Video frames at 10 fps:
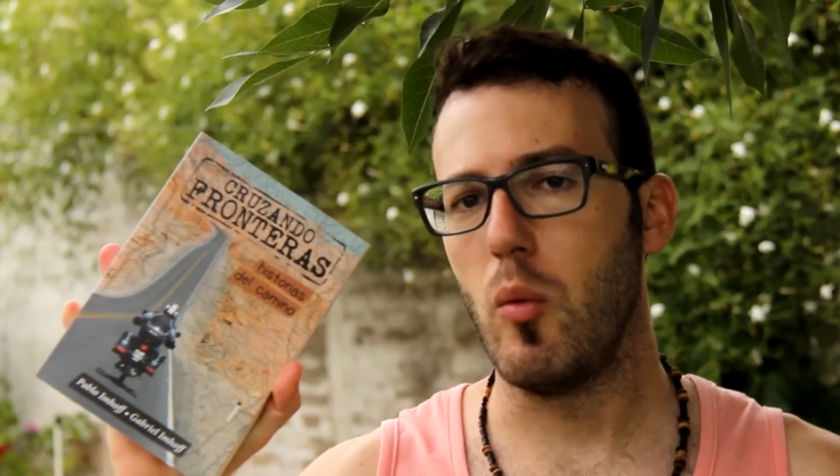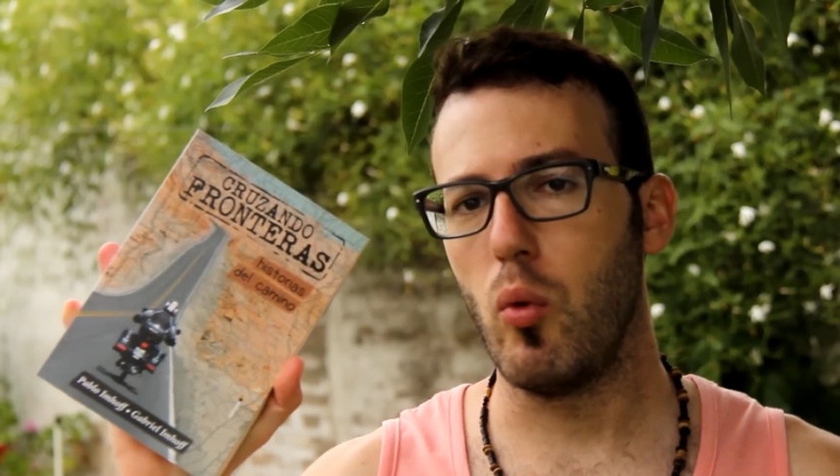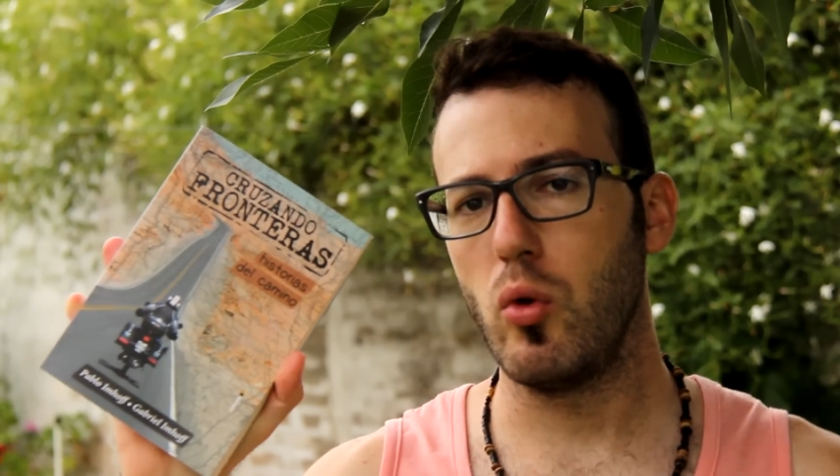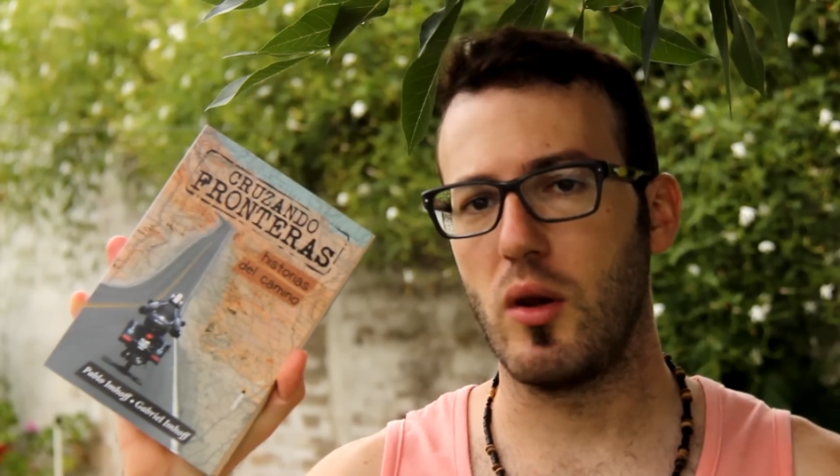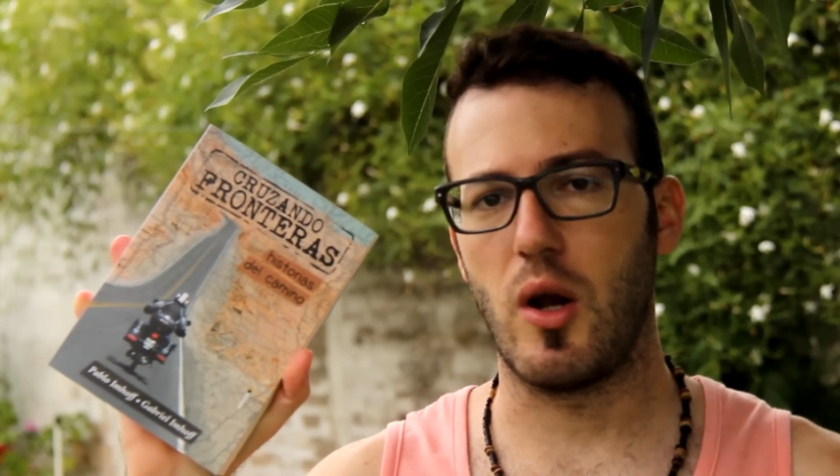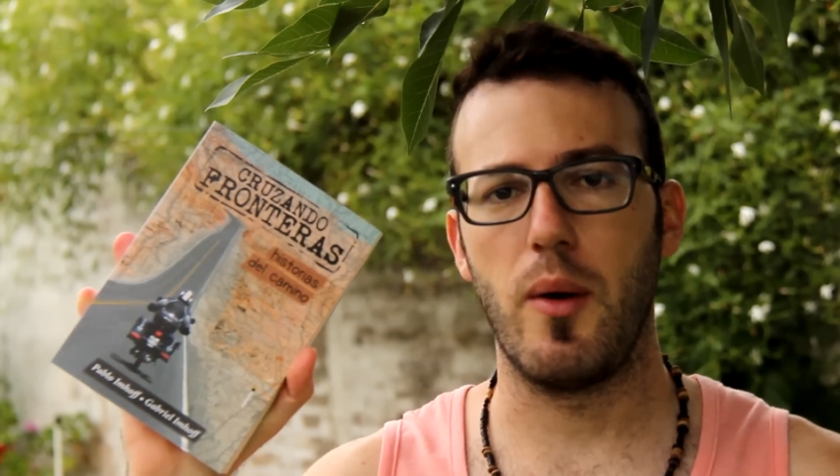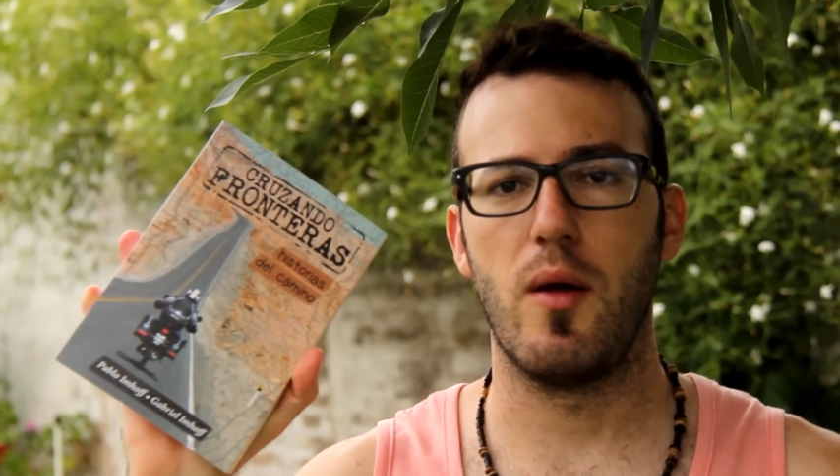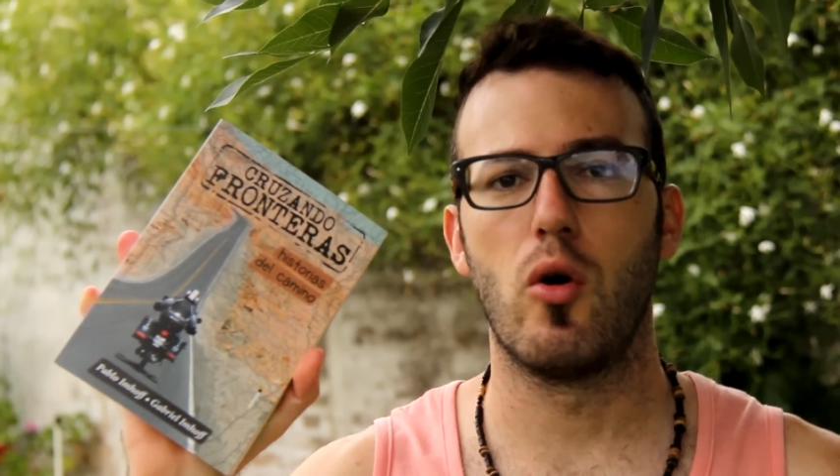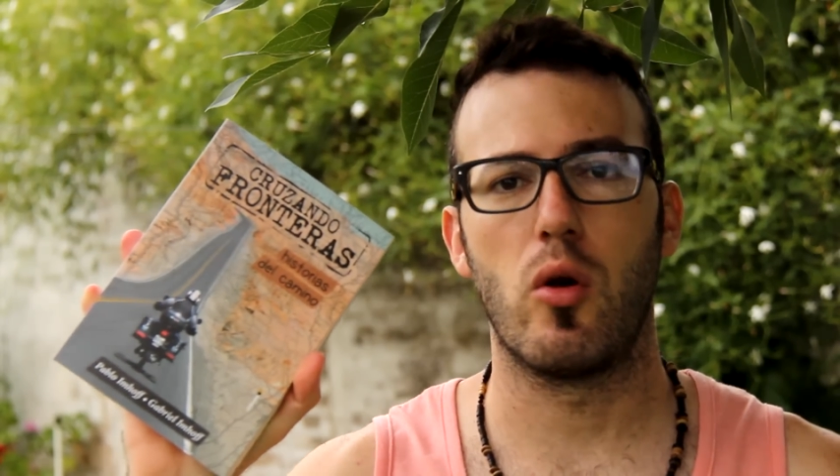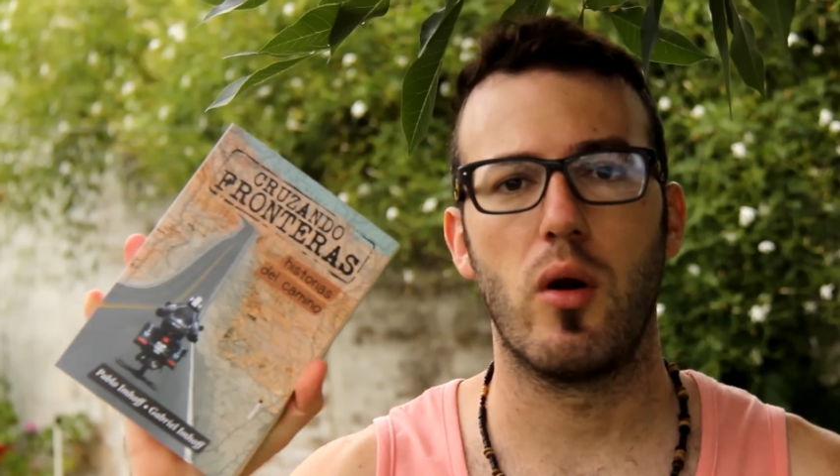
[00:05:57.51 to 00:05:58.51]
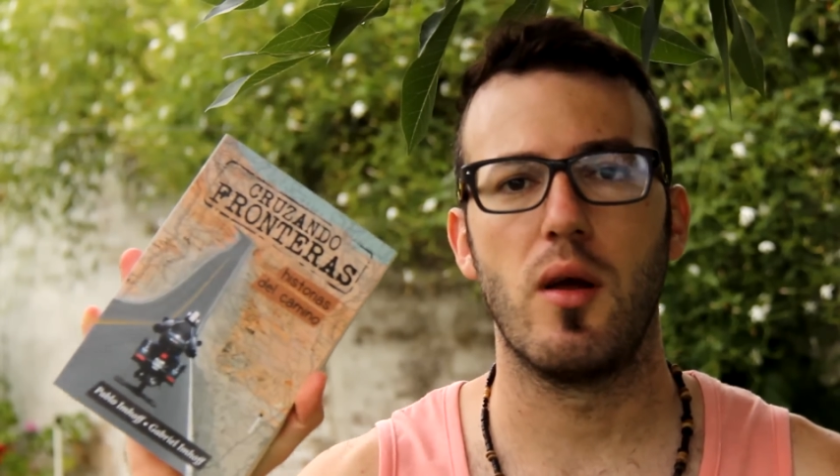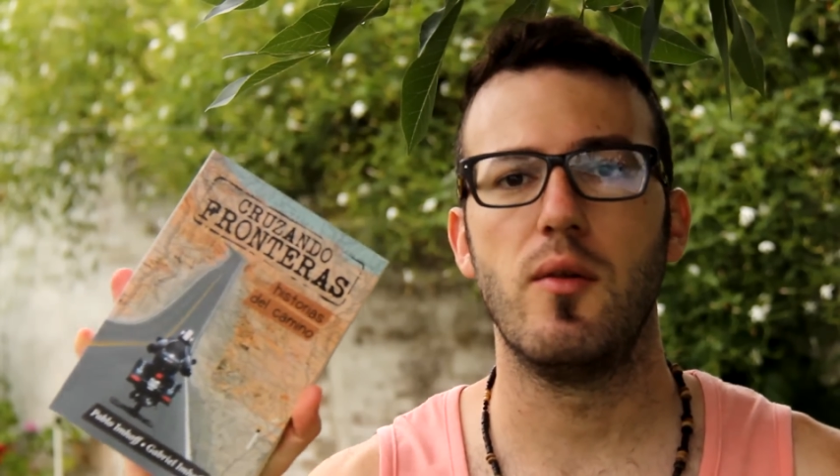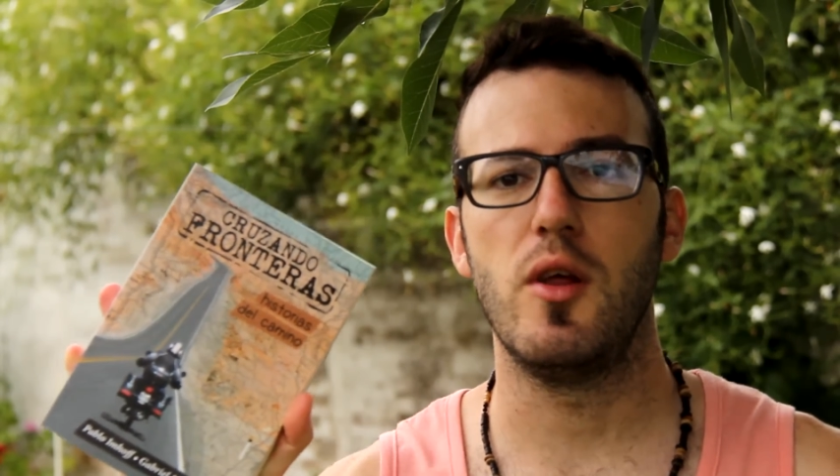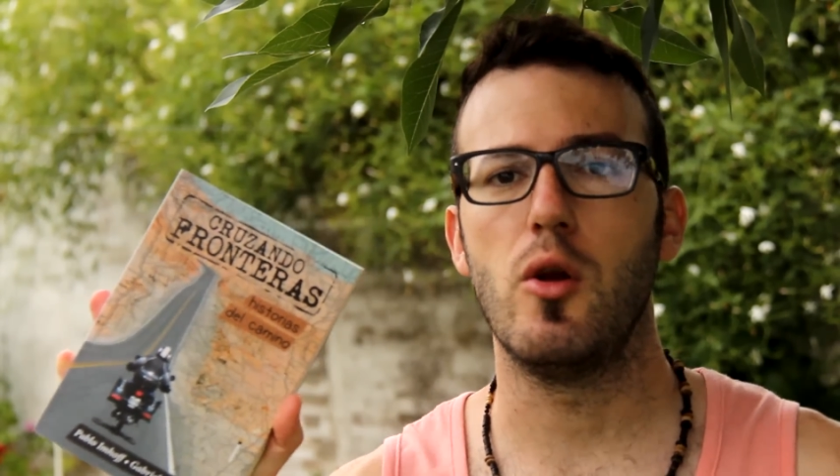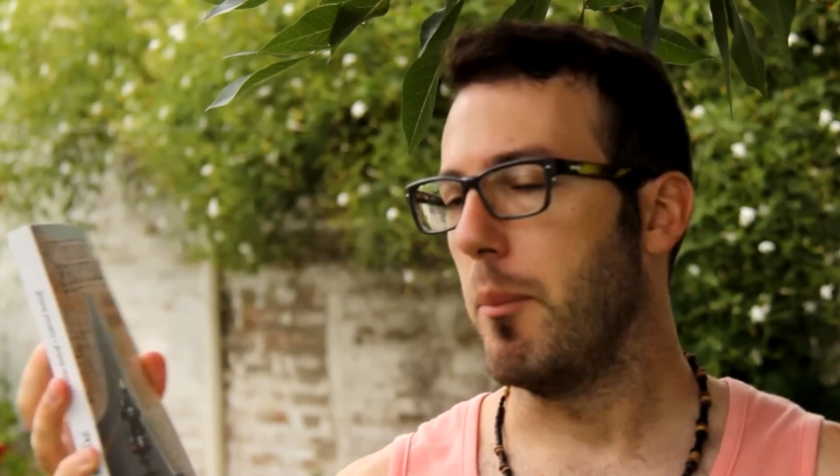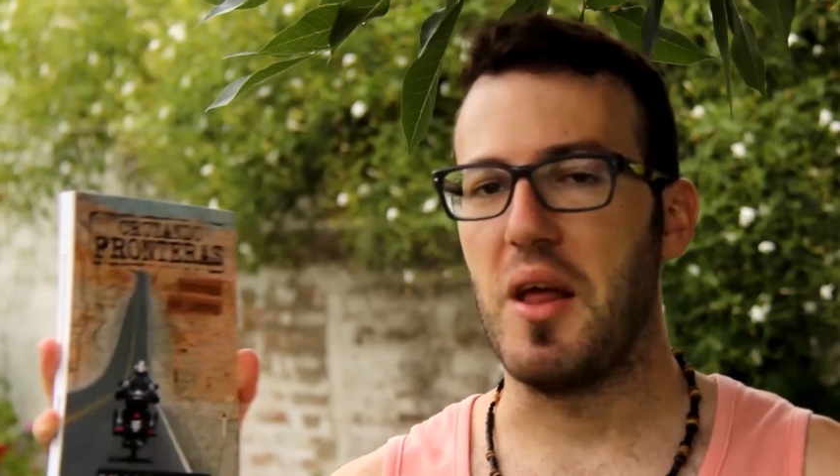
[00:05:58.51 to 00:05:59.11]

el mundo a través de Correo Argentino.